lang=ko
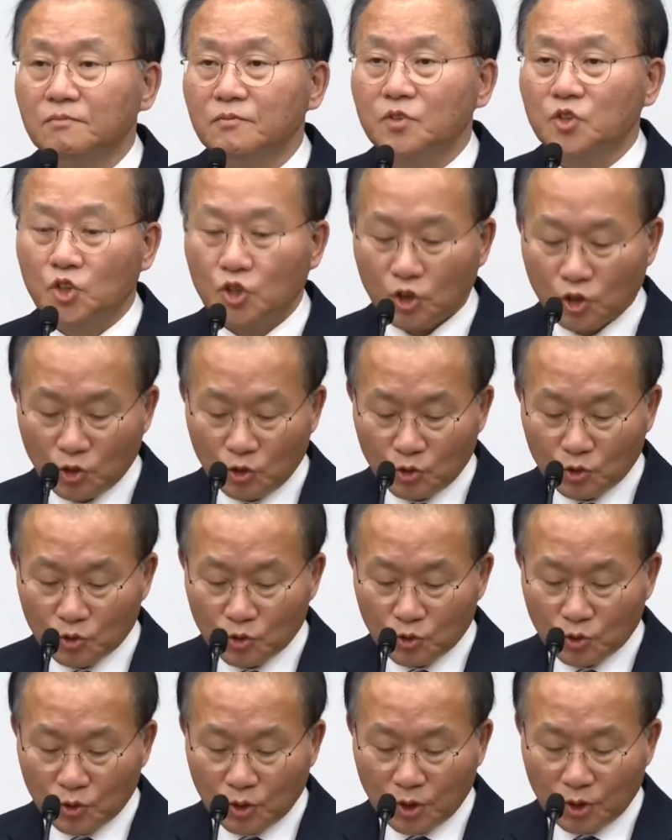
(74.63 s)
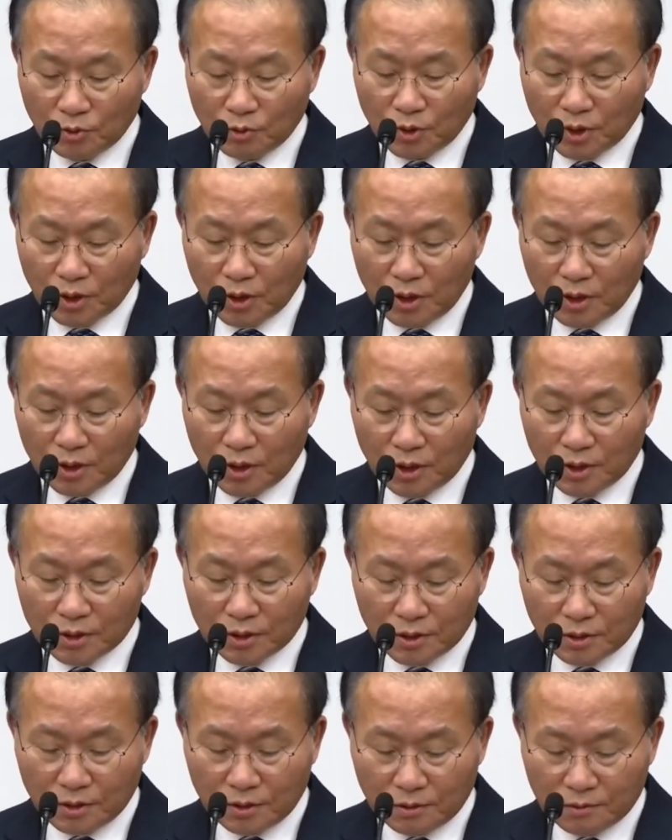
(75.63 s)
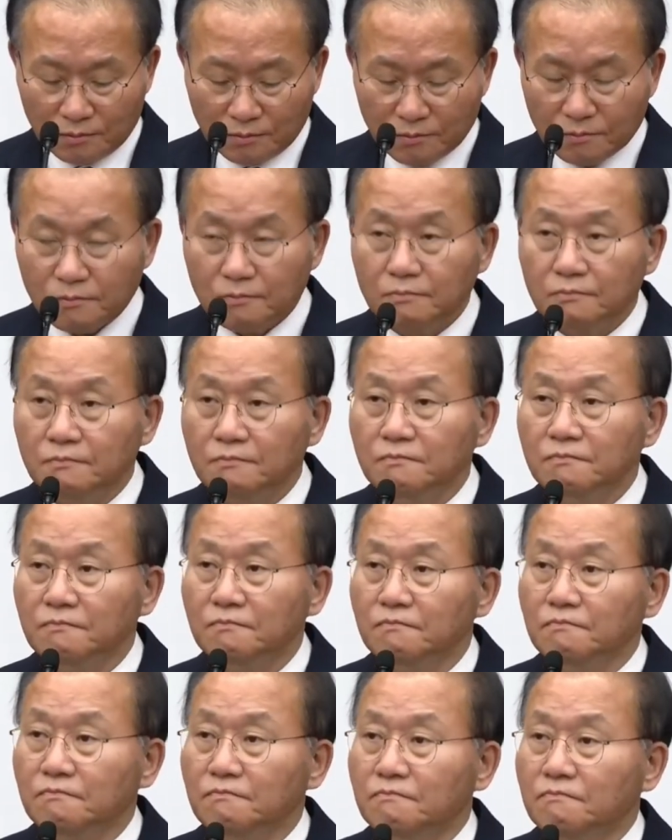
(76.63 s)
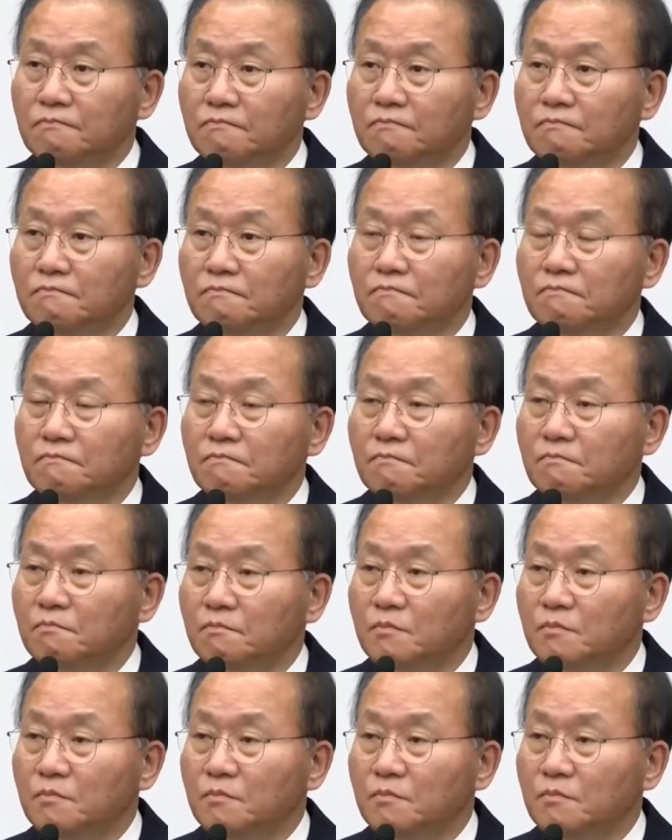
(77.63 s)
적용 유예와 관련해서 음,